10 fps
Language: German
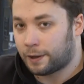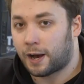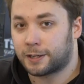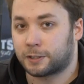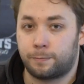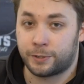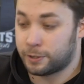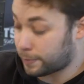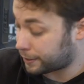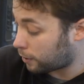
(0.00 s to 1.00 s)
achtet bitte
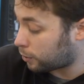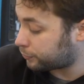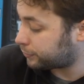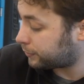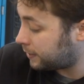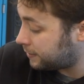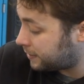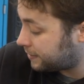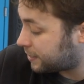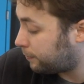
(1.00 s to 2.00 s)
immer darauf,
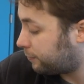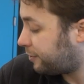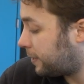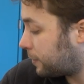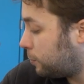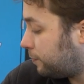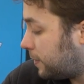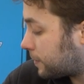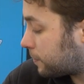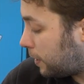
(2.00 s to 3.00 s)
denselben Federtyp
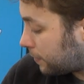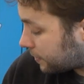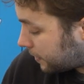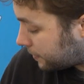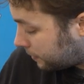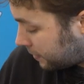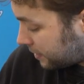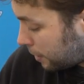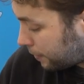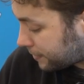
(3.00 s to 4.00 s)
wiederzunehmen. Das heißt,
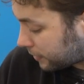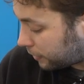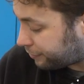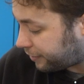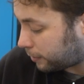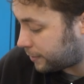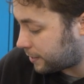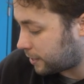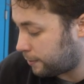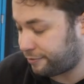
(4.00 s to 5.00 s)
dieselbe Anzahl an Federn mit
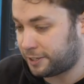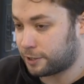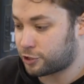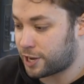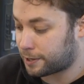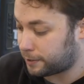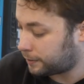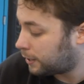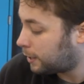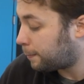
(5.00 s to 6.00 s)
derselben Federstärke
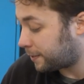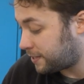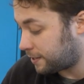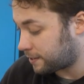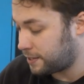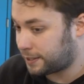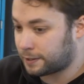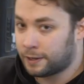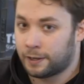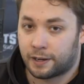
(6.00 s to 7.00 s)
Passiert das
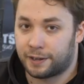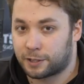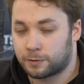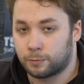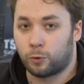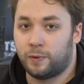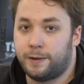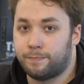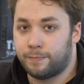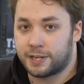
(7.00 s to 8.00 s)
nicht, kann das zu
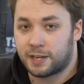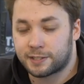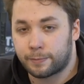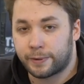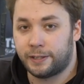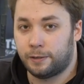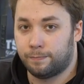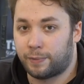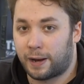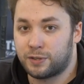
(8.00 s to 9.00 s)
Problemen mit der
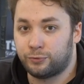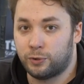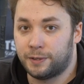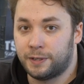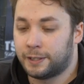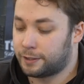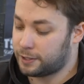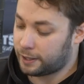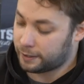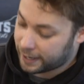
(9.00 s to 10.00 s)
lastabhängigen Bremse führen.
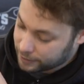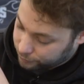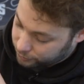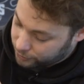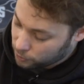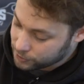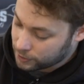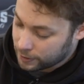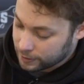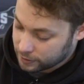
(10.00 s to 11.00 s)
Die geht davon
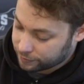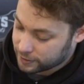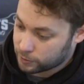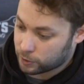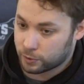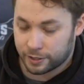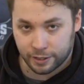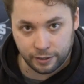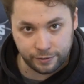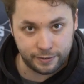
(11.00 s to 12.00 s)
aus, dass das Fahrzeug unter
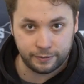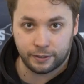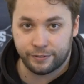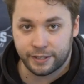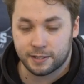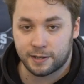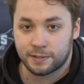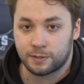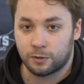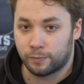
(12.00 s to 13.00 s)
einer gewissen
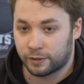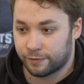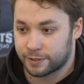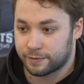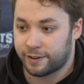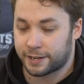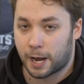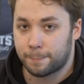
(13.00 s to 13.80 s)
Gewichtslast um einen gewissen Wert